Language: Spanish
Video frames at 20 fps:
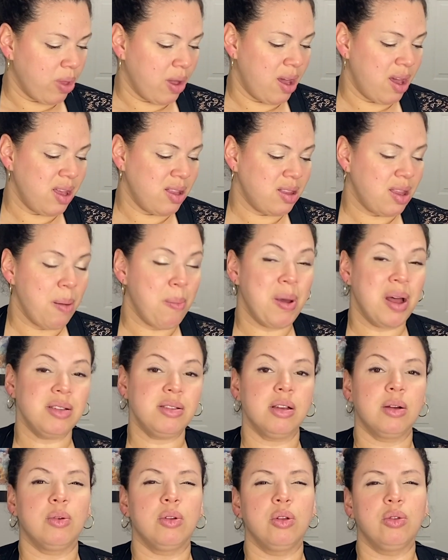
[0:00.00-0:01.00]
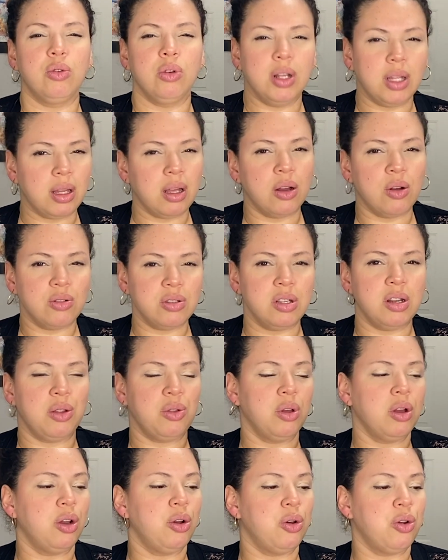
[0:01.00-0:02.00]
Esta masa cuando tú la estás
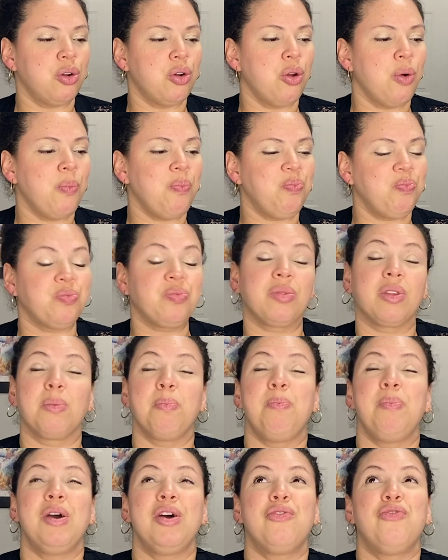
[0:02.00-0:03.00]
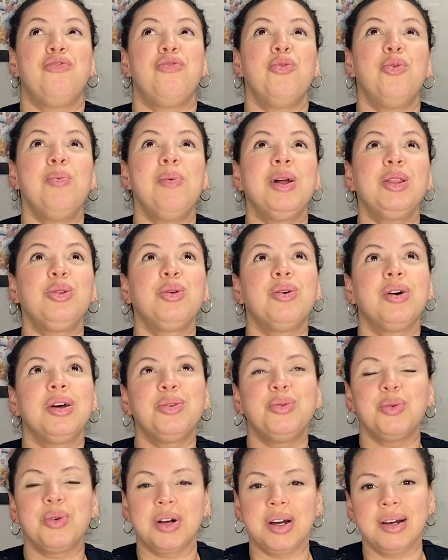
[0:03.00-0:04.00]
cocinando en el horno perfuma
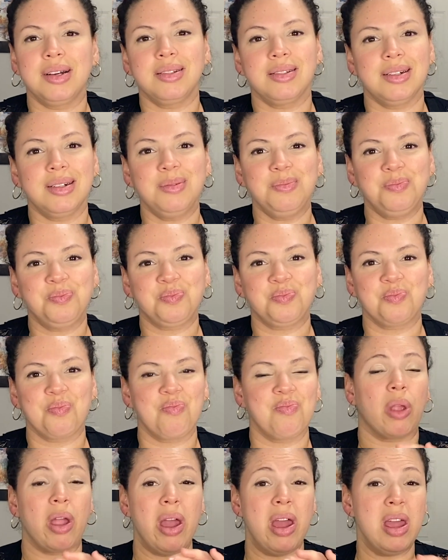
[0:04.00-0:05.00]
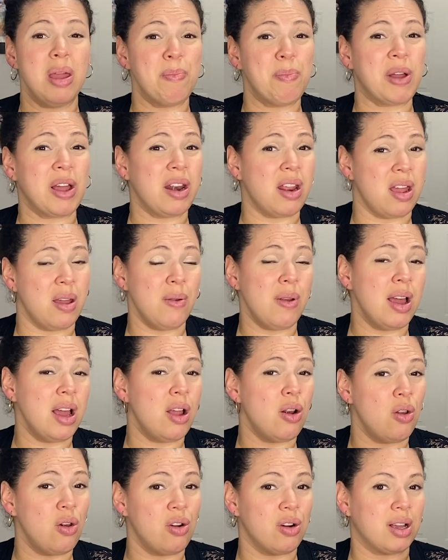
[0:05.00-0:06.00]
toda tu casa. Es increíble
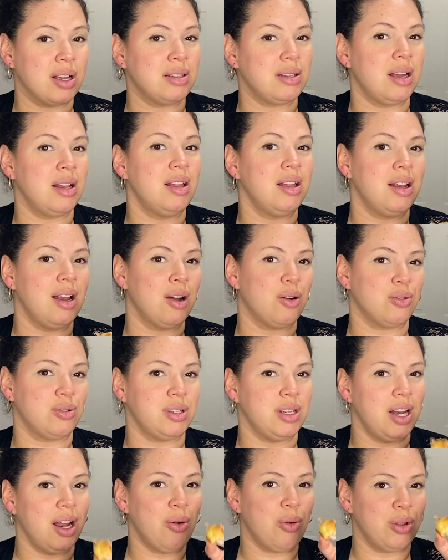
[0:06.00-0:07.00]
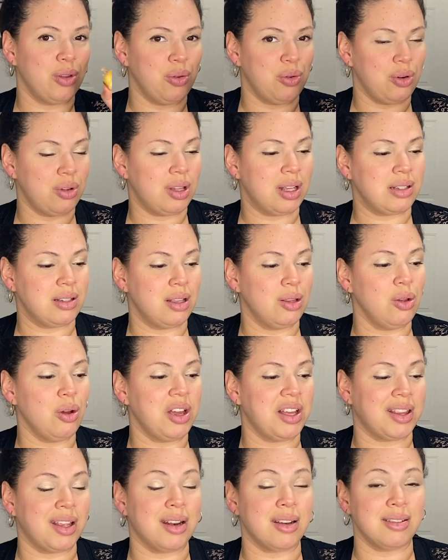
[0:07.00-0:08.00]
el olor que sale de la cocina cuando uno está haciendo
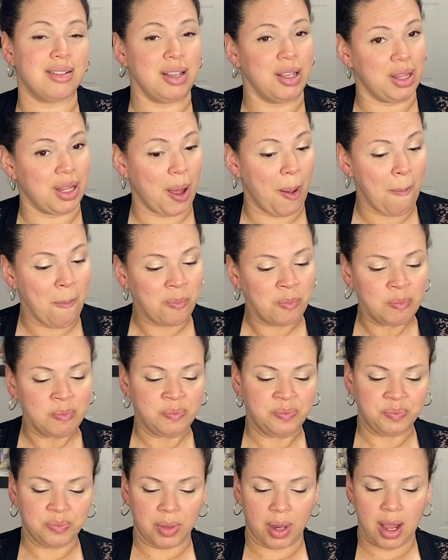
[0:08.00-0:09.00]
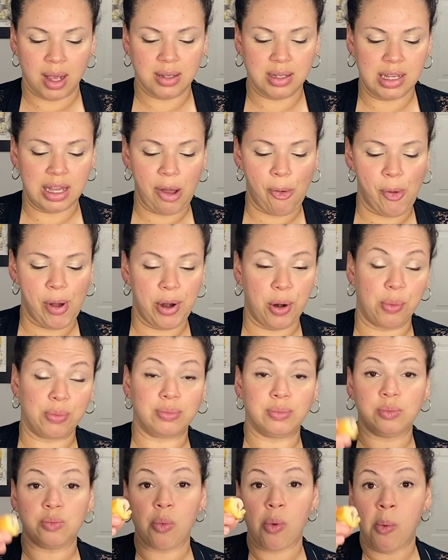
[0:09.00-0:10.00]
esta receta. Así que bueno,
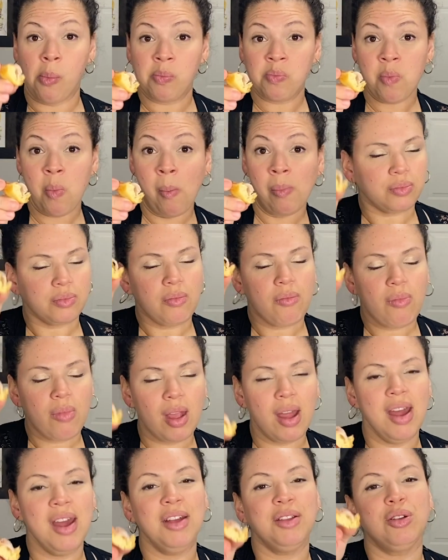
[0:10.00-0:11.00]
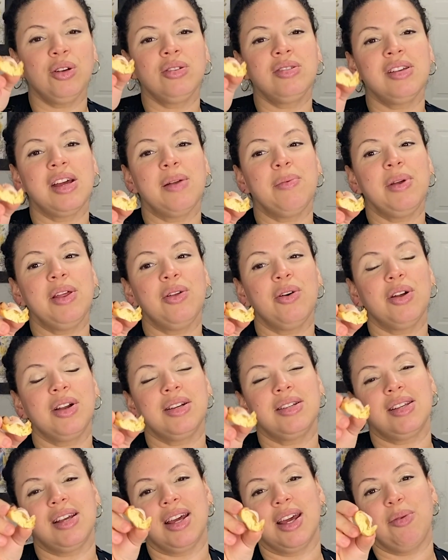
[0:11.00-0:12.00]
estos
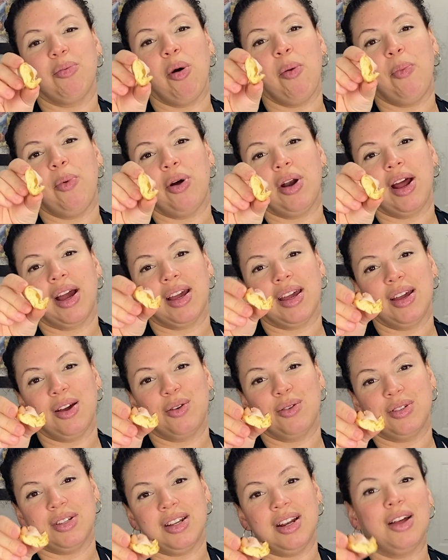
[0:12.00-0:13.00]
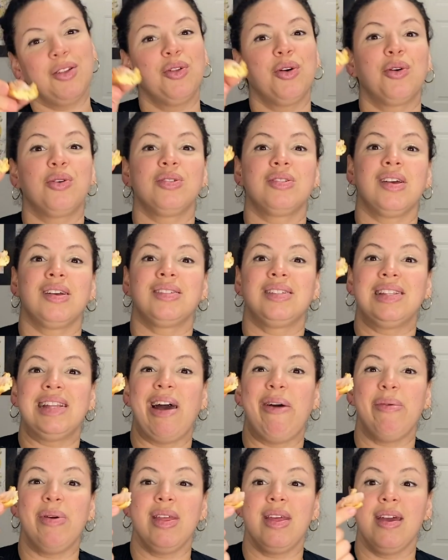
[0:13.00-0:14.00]
servidores seguimos por aquí cocinando cosas
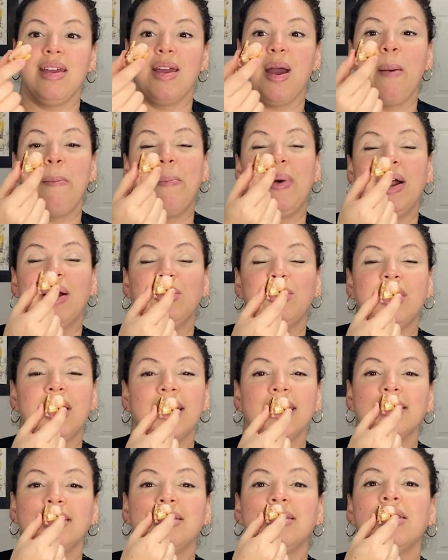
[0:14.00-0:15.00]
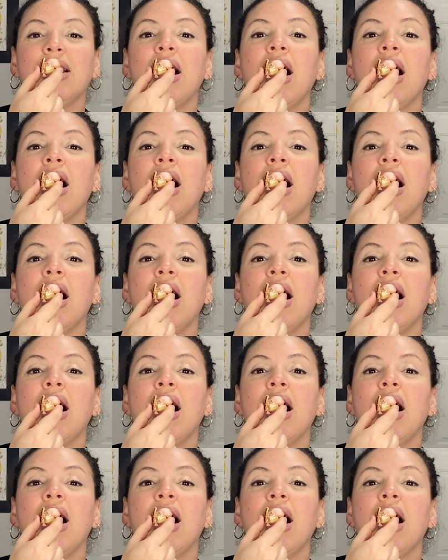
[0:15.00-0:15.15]
navideñas para ustedes.